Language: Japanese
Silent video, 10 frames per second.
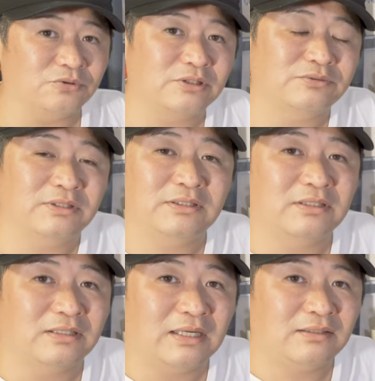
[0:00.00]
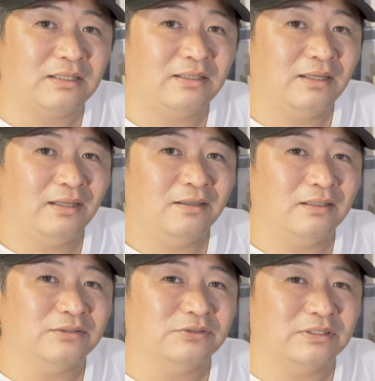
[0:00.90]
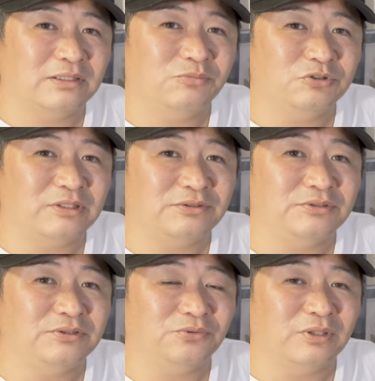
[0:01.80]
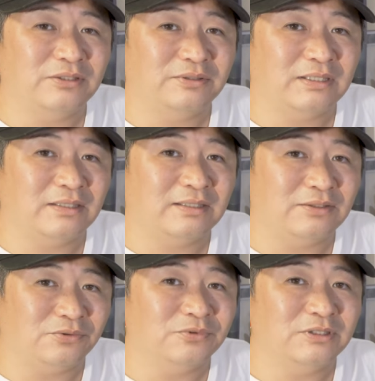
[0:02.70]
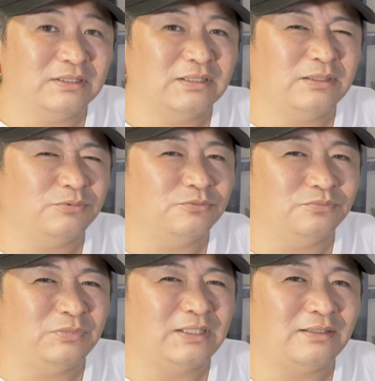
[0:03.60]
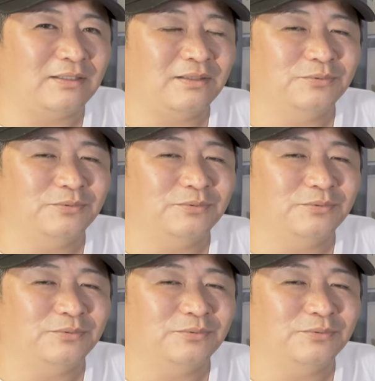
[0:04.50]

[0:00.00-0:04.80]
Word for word: 撮ってくれてたら、大体、えそんな気持ち悪い動画にはならないと思うんで、気分、見てて気